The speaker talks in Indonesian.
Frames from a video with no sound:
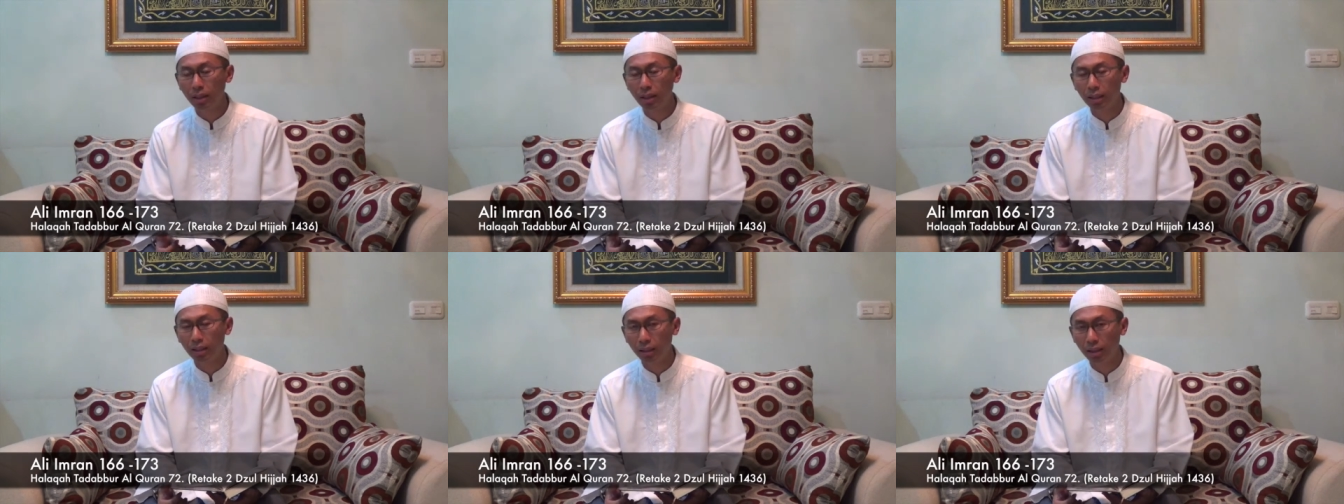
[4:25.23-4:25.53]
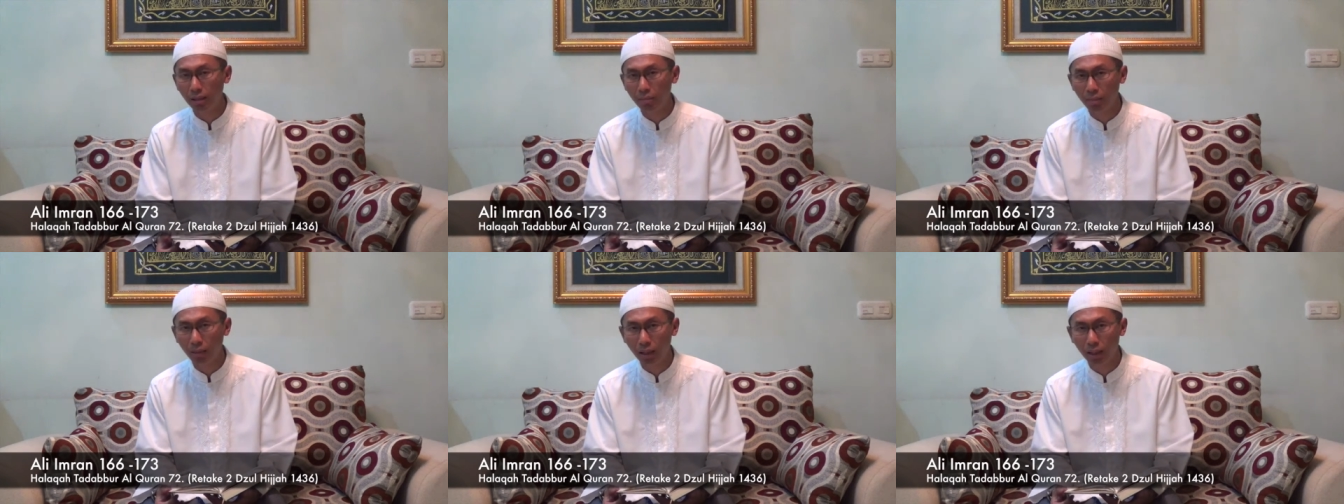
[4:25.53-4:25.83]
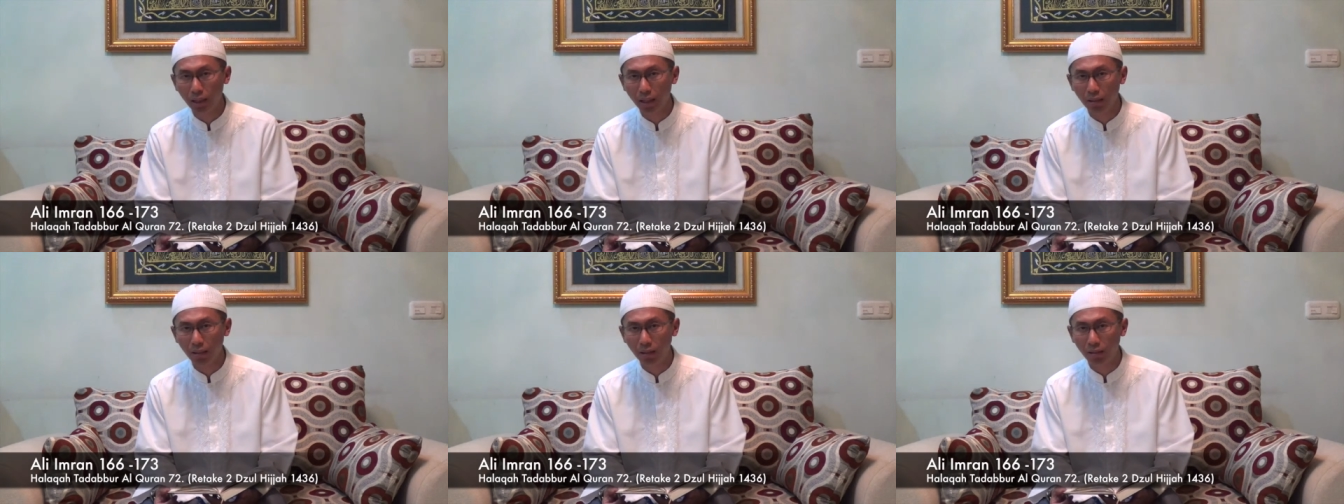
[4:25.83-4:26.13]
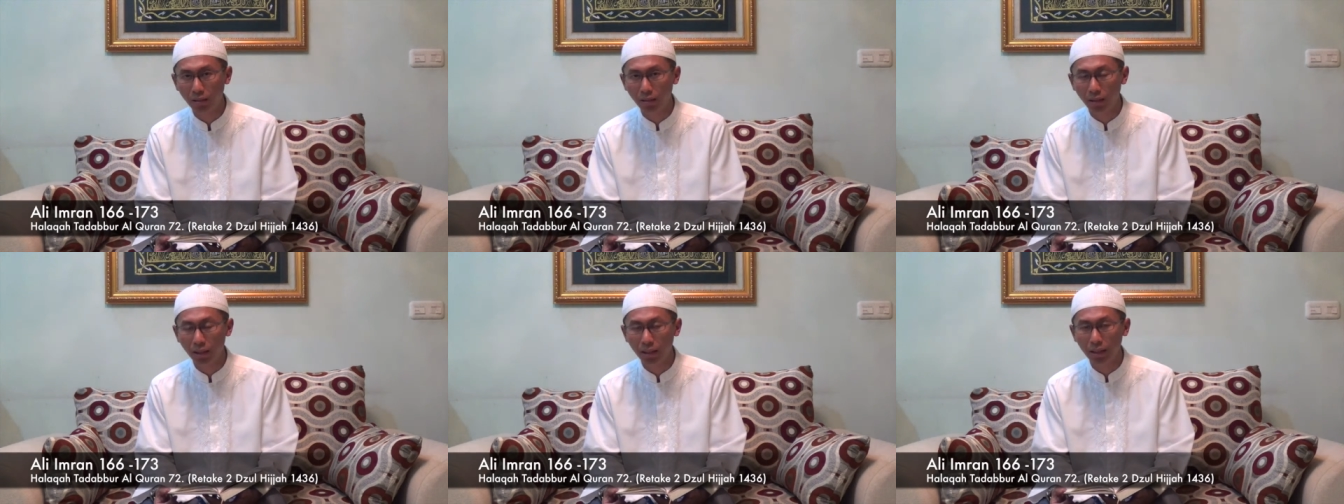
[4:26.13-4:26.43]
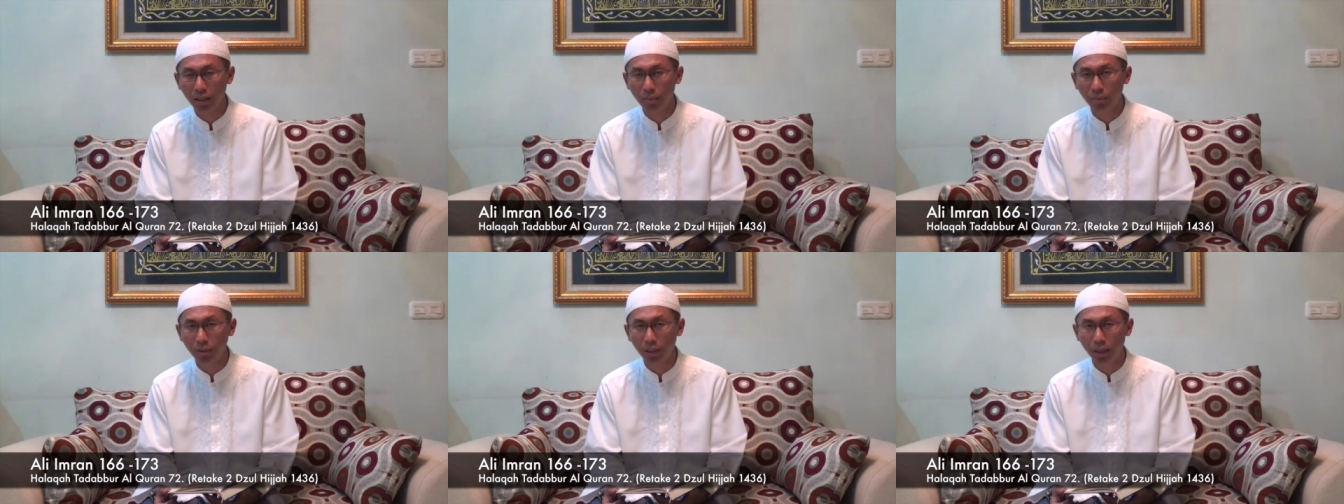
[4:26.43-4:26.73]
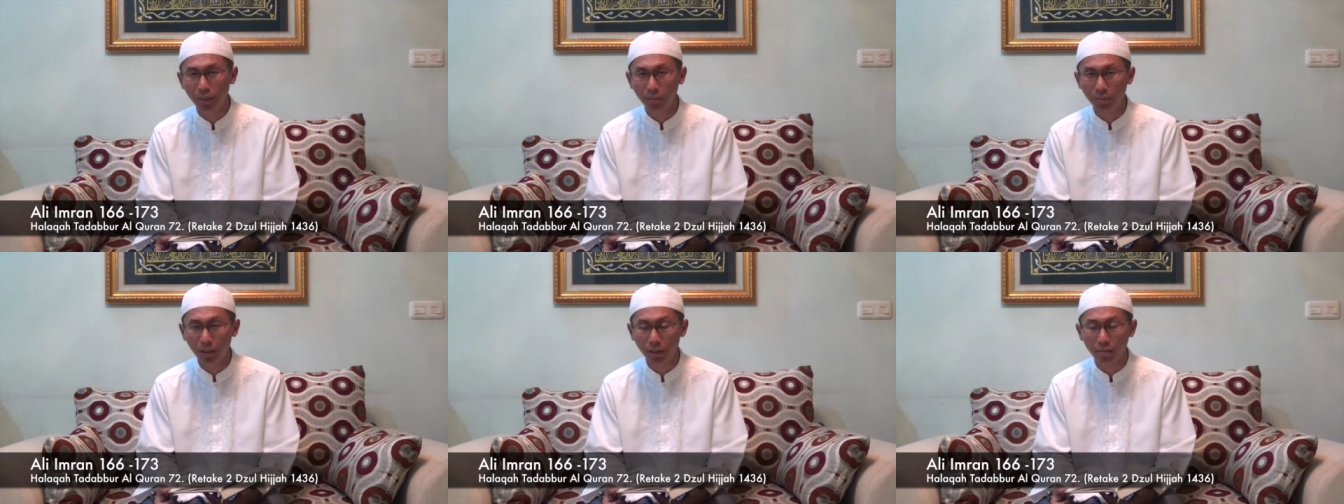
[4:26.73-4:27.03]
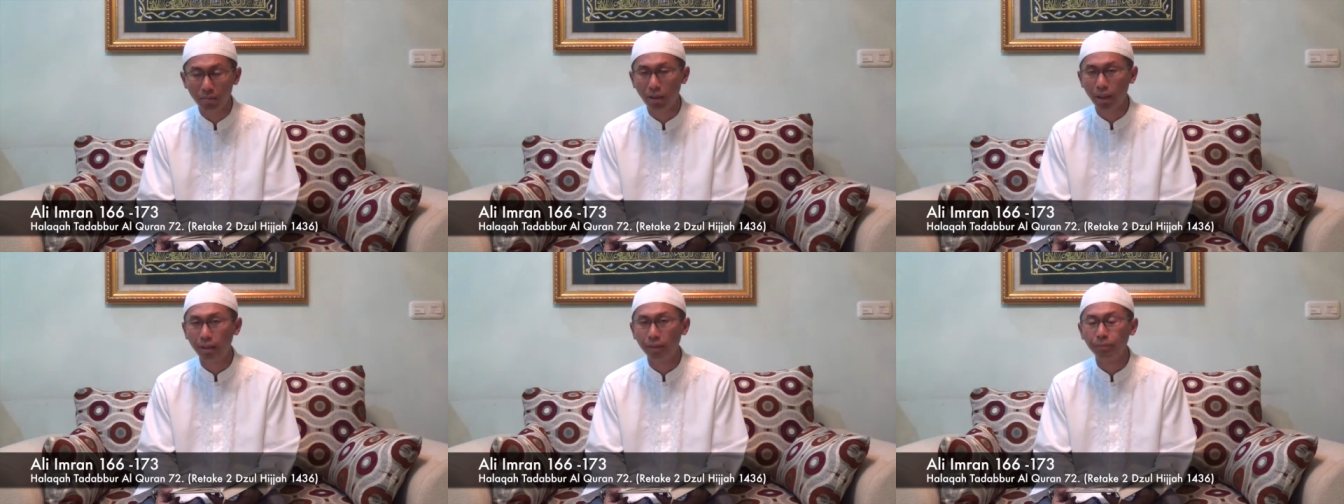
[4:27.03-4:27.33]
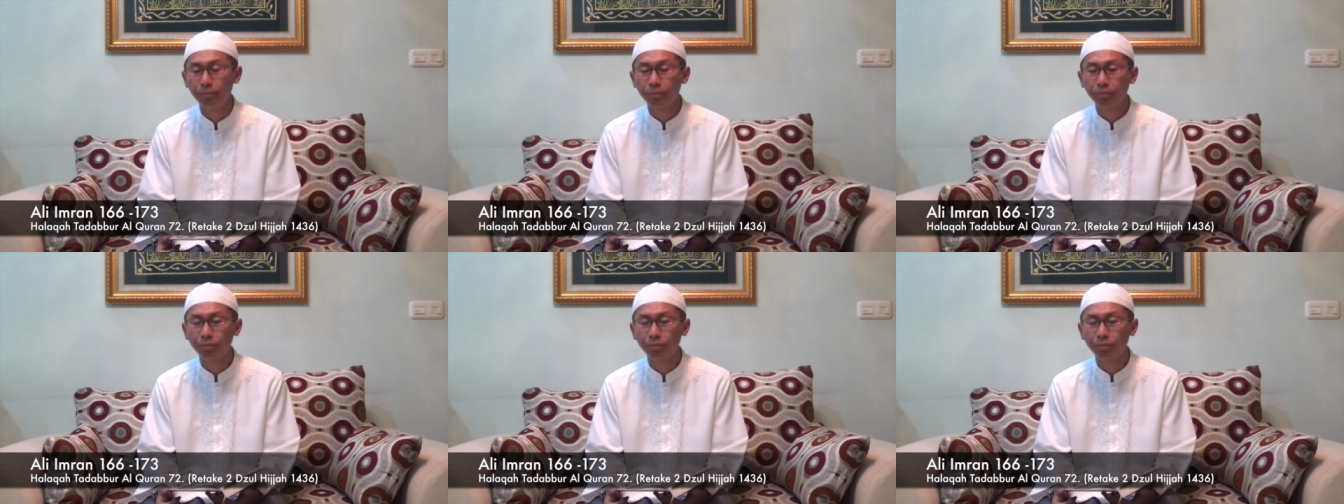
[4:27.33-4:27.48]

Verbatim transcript: di antara mereka orang-orang yang benar beriman